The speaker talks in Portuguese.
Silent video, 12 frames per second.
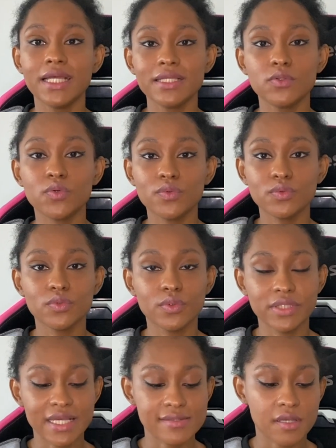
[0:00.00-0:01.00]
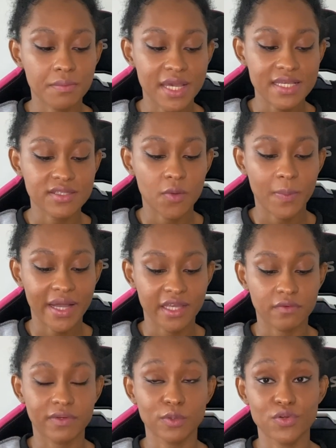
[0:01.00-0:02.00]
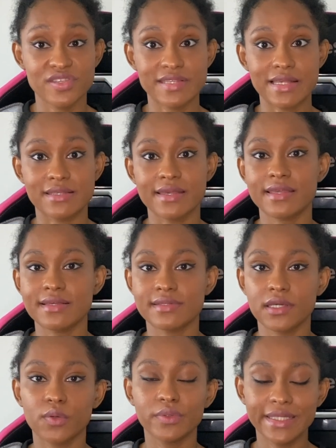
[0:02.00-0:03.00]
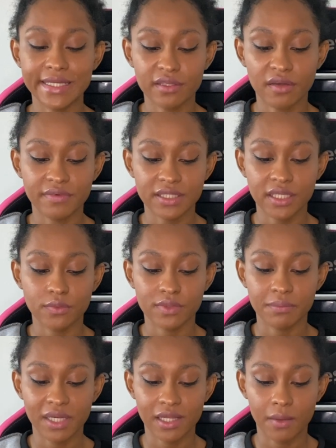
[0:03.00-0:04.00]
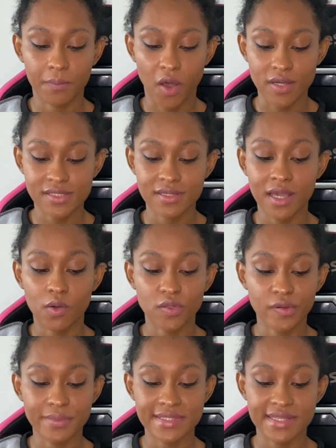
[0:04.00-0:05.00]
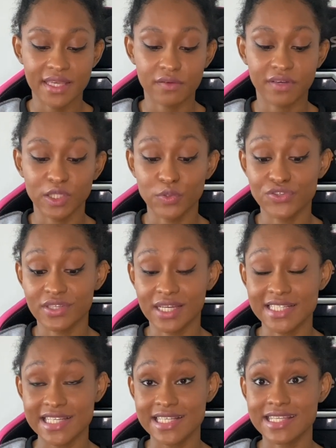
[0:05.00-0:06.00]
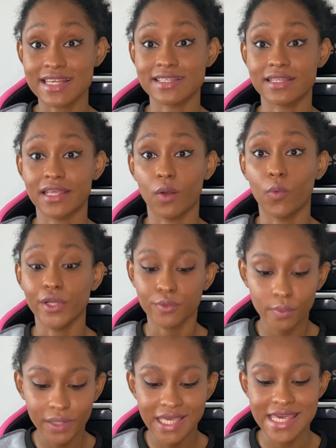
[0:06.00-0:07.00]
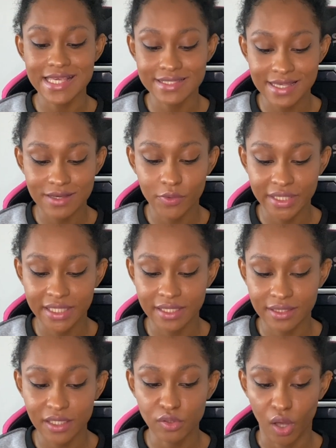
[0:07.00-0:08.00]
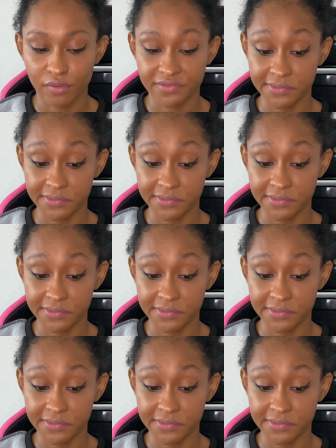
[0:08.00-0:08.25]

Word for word: No, no, nesse mês eu paguei um valor de R$ 65,91 na minha Glambox e economizei o valor de R$ 368,89.